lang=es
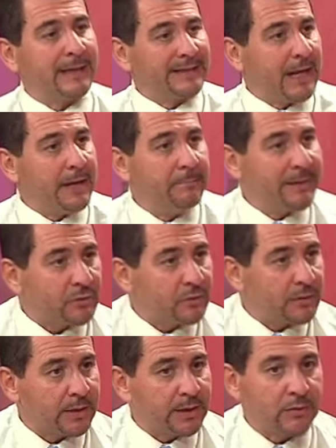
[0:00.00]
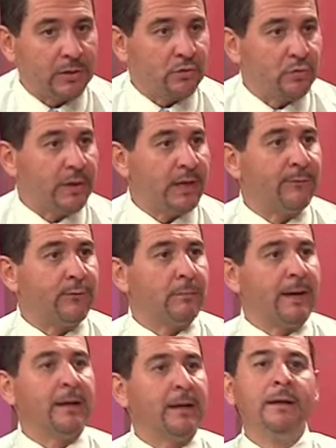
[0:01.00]
atraer personas que nos ayuden a
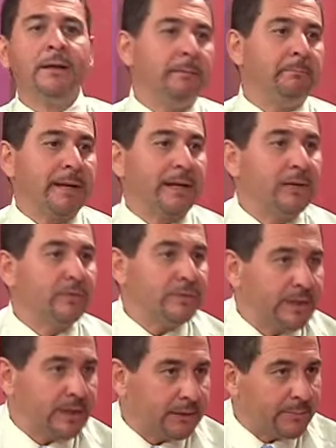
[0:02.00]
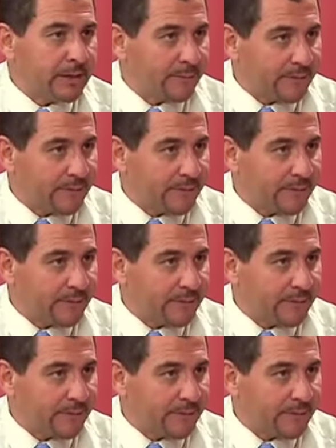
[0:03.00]
formar para que nos enseñe también a